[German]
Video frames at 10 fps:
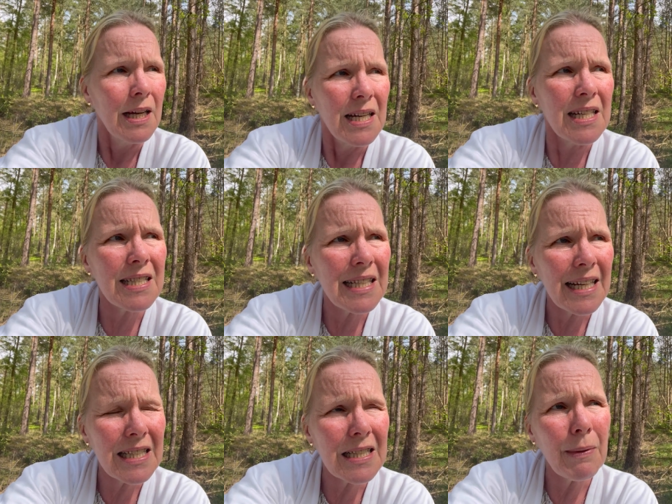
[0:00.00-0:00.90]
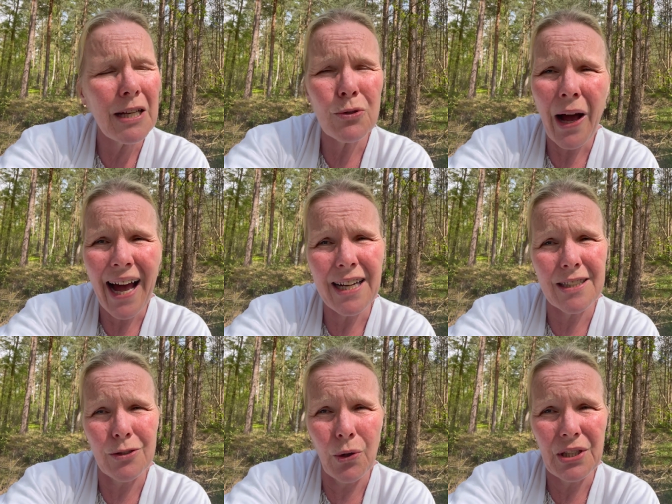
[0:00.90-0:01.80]
erst lass es mal so
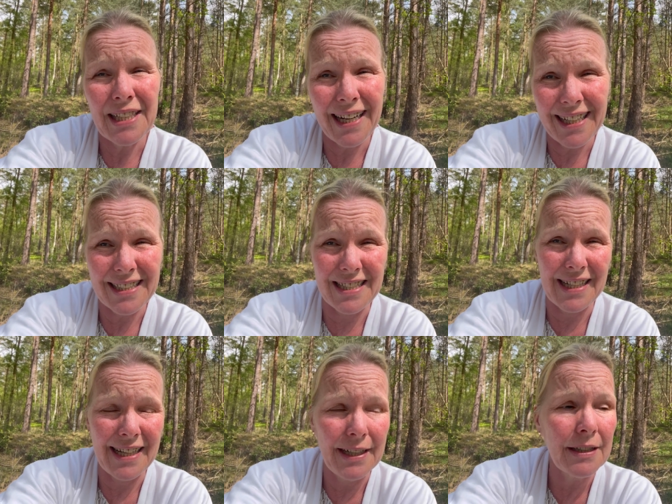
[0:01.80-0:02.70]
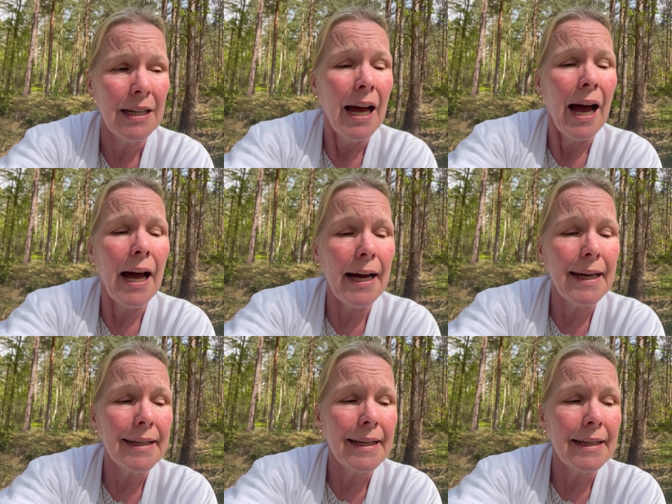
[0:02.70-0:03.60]
acht, neun Jahre sein,
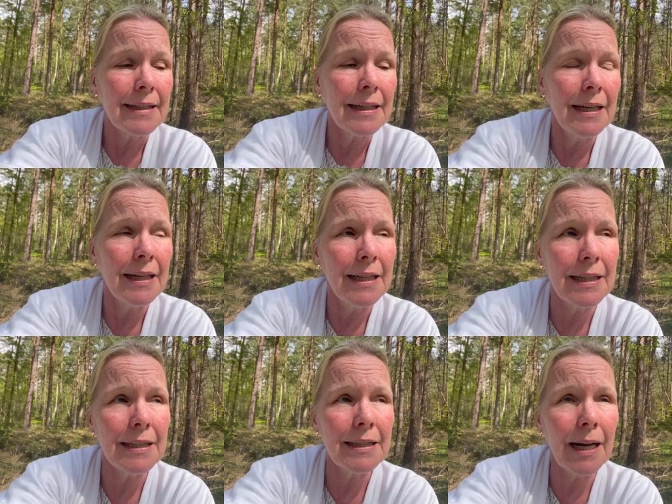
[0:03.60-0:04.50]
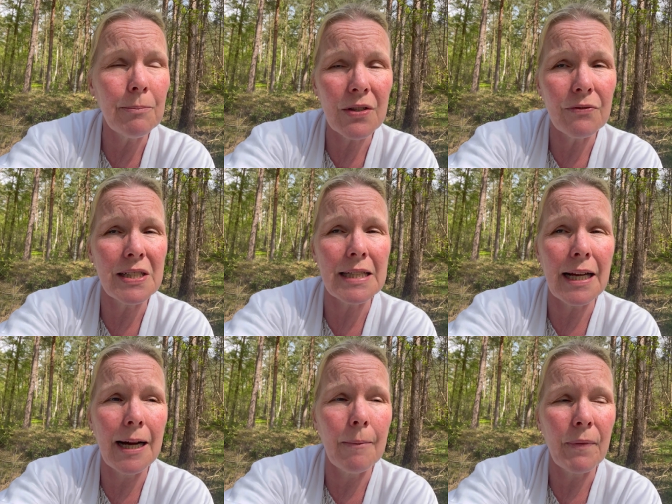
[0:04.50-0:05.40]
einen am
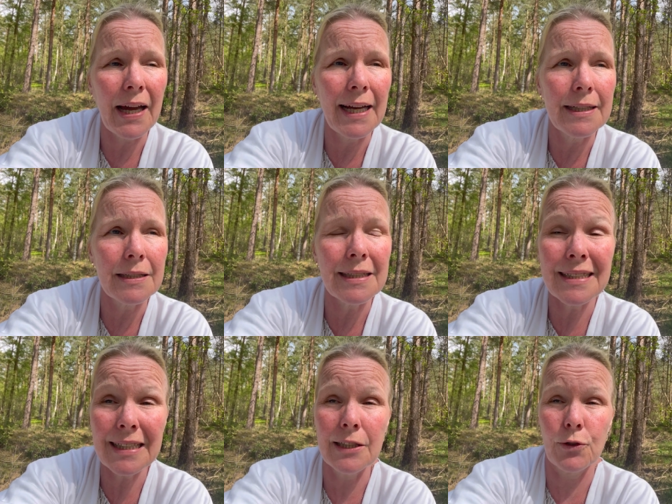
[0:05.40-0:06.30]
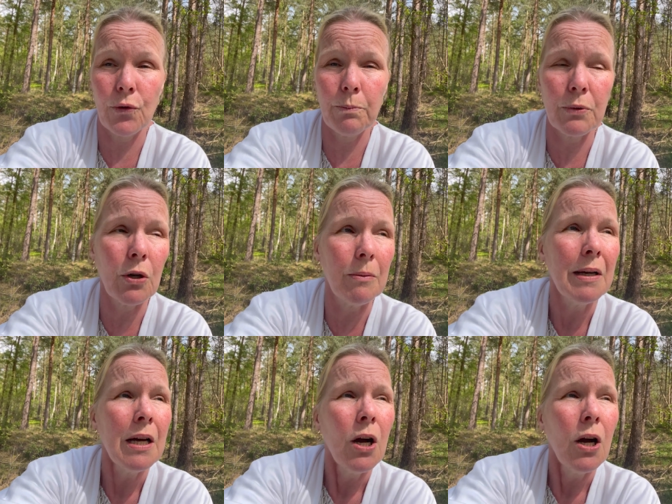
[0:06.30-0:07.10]
Silvesterabend einen Tinnitus bekommen.